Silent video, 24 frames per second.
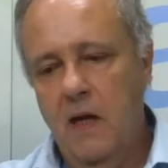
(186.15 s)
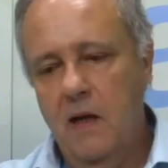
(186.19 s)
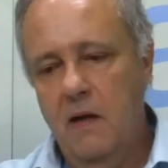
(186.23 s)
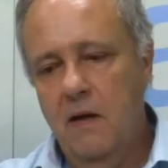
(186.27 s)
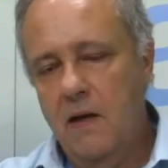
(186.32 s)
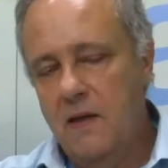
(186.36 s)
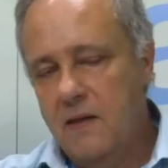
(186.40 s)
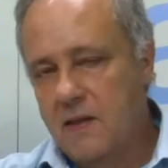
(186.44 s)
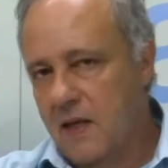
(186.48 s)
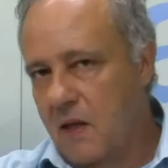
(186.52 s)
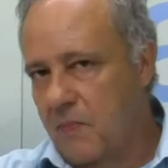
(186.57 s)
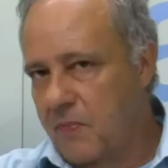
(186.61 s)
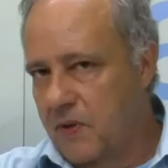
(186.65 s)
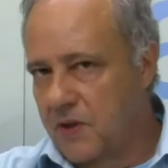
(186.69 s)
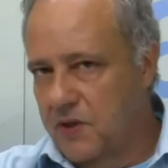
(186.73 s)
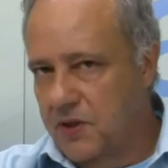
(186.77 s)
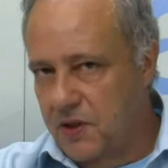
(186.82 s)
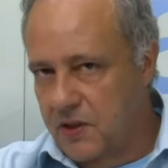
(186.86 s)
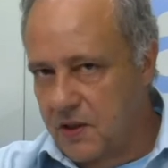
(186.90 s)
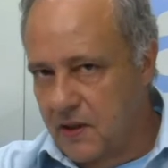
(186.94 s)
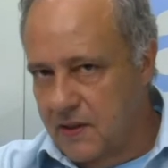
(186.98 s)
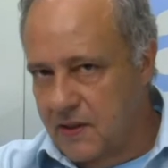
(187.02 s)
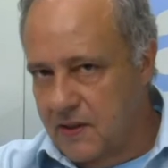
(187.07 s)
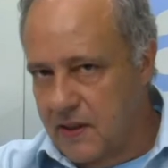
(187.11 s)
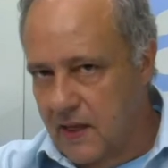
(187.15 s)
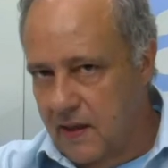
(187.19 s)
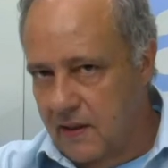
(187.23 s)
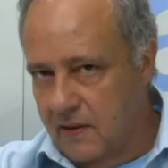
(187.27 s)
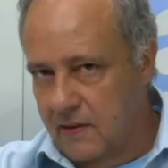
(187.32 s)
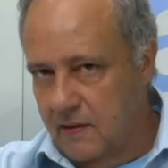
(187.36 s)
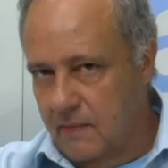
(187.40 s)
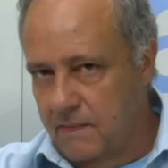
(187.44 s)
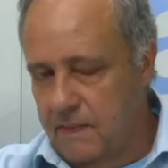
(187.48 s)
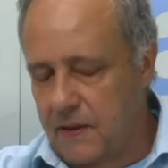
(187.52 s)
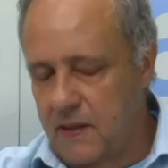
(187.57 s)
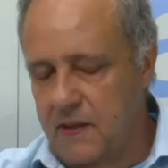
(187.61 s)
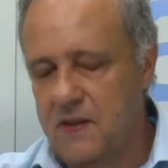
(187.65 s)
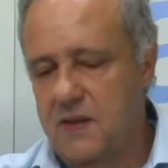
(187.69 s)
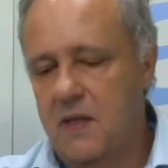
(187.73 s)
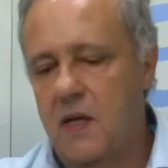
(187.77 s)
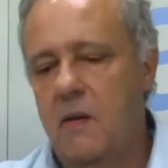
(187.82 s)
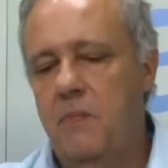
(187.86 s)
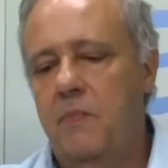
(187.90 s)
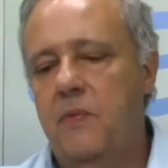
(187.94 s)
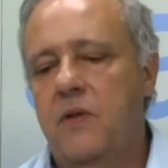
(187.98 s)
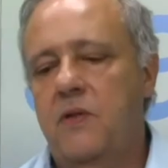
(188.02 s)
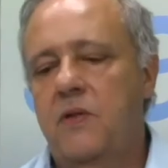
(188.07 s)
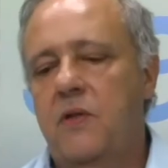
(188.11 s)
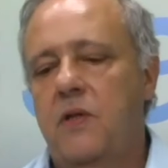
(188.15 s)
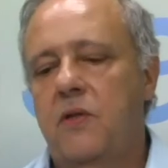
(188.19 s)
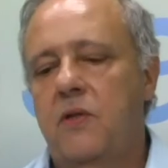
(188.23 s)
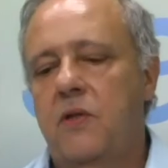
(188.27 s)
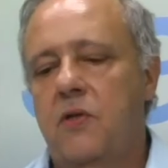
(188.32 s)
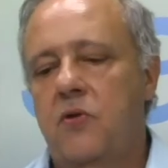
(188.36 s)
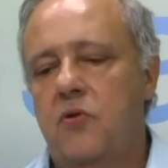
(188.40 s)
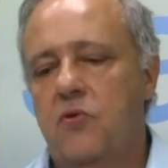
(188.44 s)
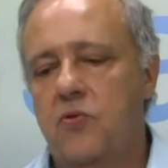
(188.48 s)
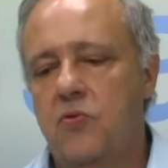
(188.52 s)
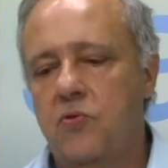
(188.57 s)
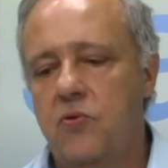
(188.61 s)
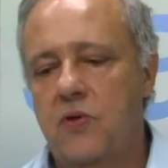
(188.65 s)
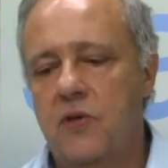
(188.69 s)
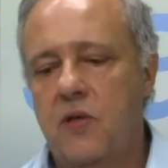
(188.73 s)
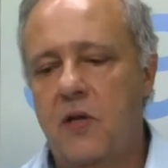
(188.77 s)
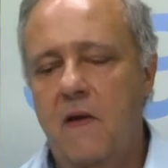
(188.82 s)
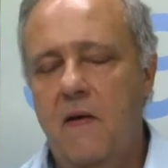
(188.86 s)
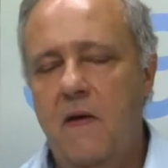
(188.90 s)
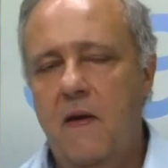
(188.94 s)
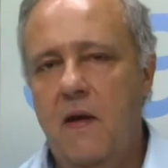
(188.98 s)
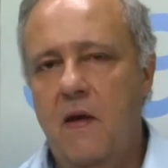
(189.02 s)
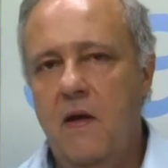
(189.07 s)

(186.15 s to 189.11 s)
Nem sempre a gente acerta, nem sempre a gente ajusta